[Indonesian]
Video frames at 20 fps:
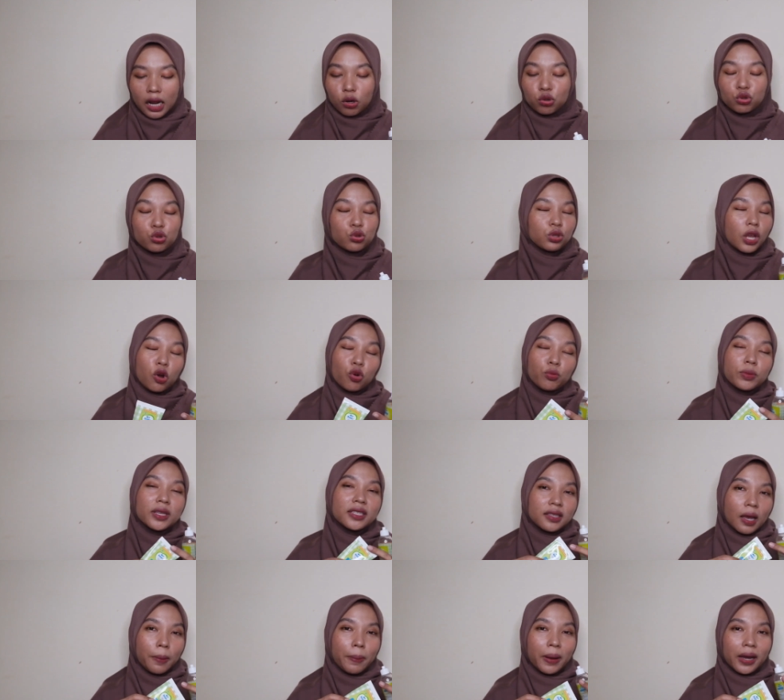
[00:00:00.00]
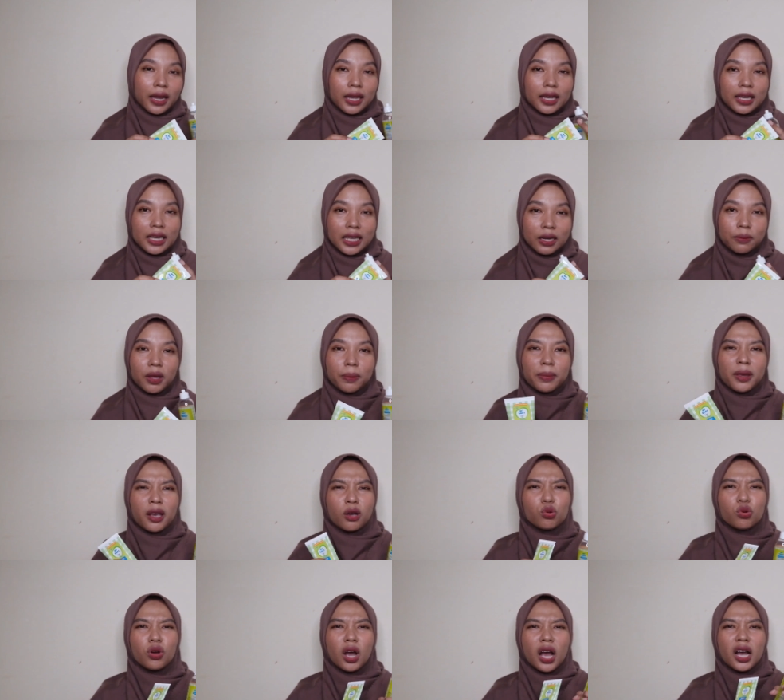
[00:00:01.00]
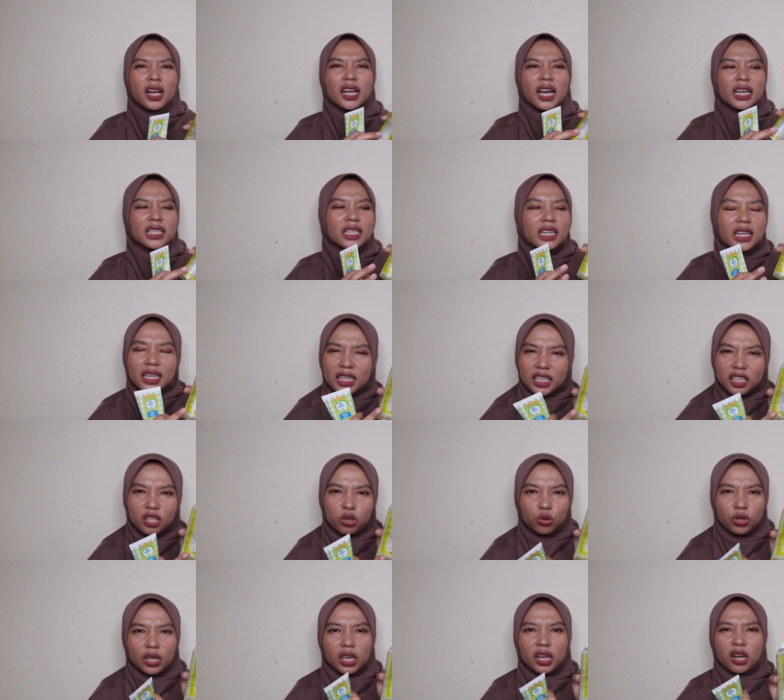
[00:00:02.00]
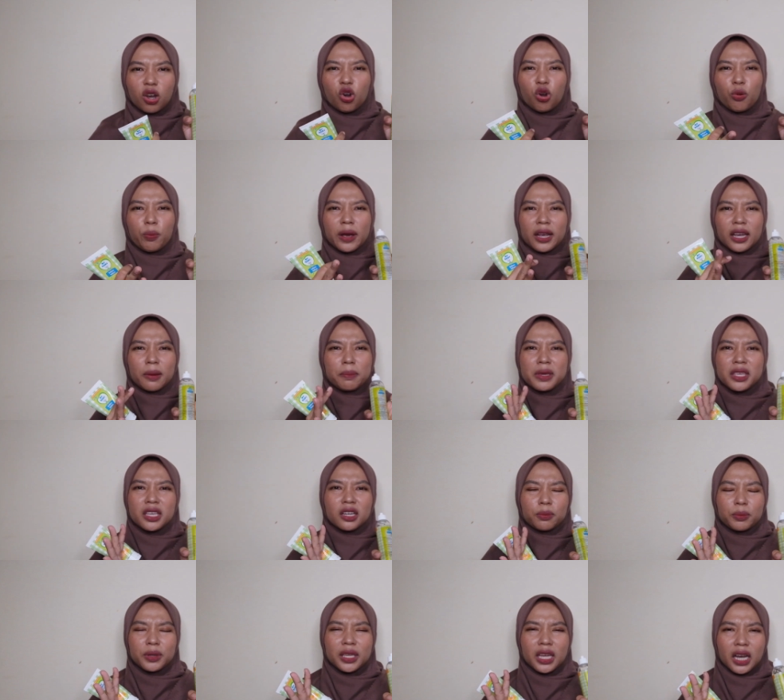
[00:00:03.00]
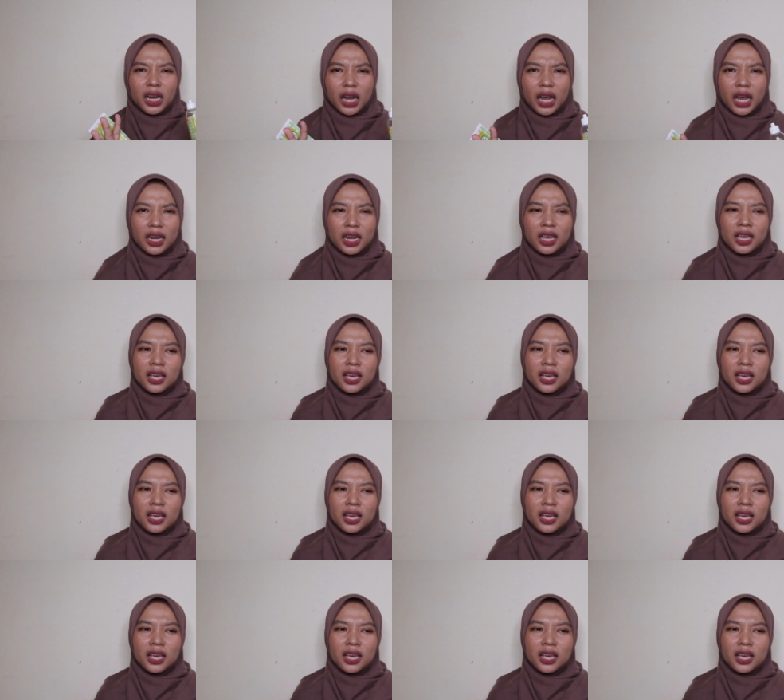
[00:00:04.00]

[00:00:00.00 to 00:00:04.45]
Aku aku bisa pakai krim tapi aku agak geli gitu ya kalau pakai minyak-minyakan.